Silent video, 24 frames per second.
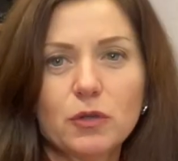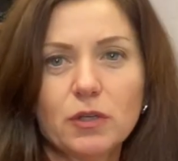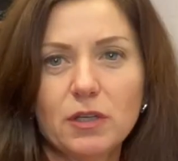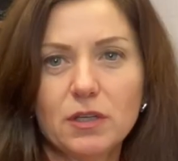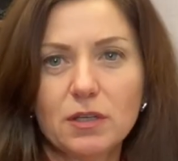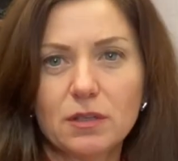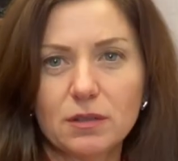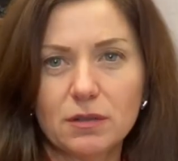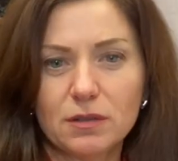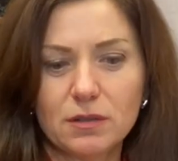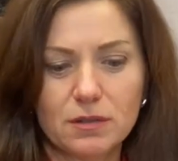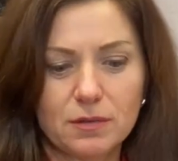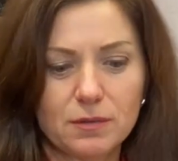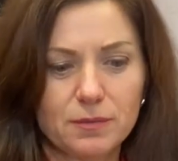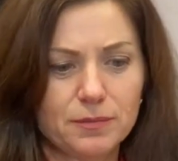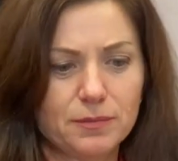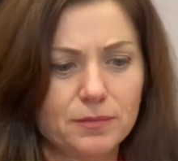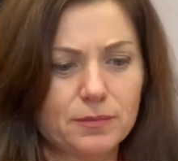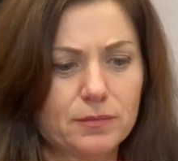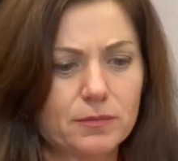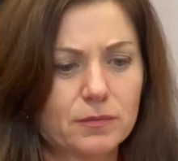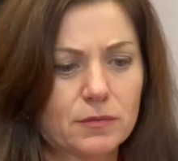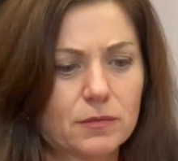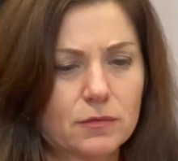hier ähm,
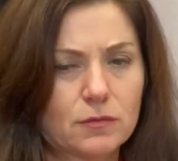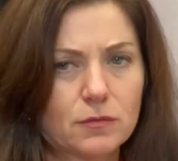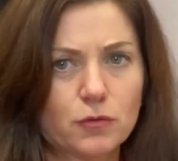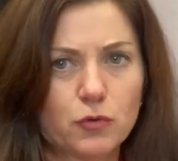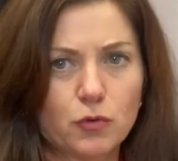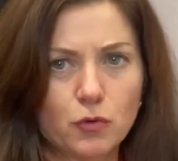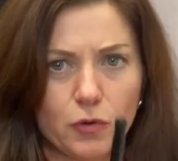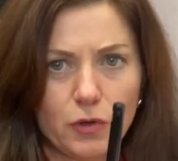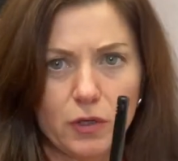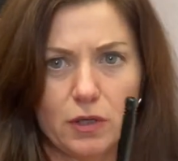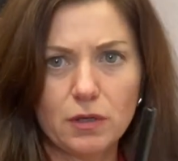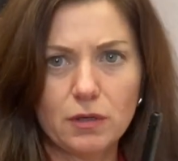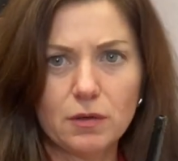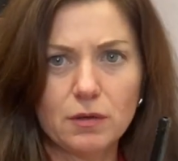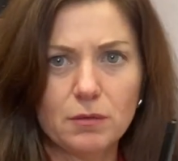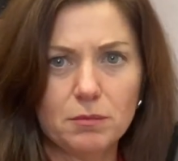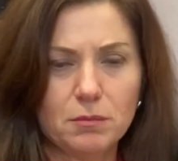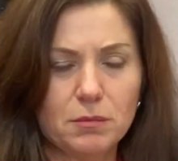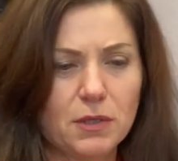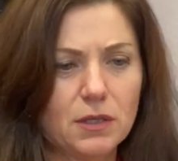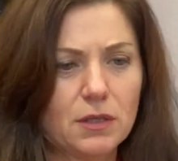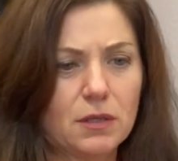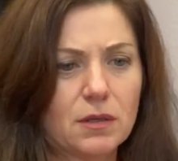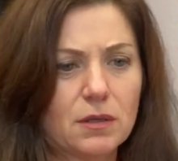Feuer
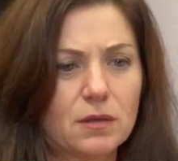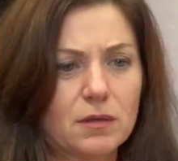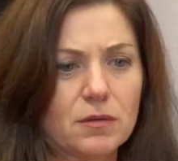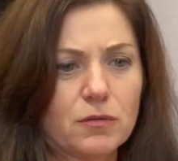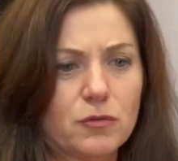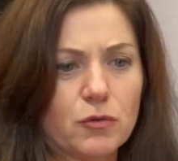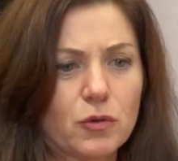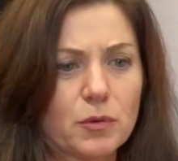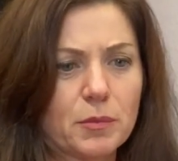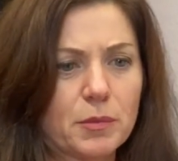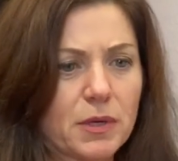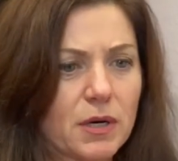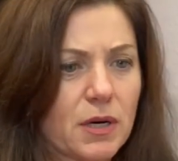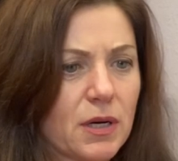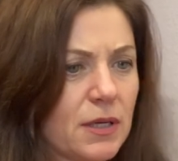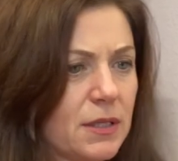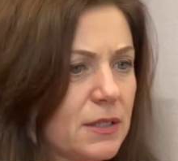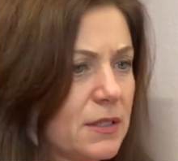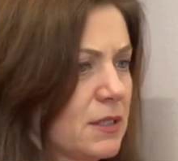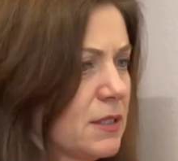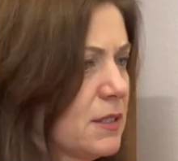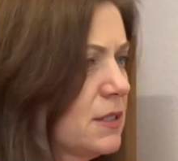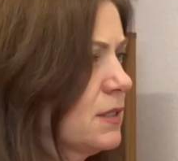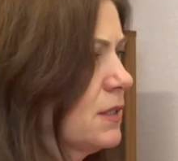mit
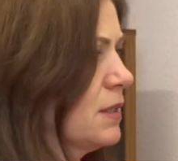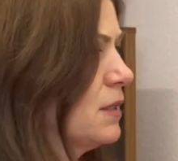vorbereitet,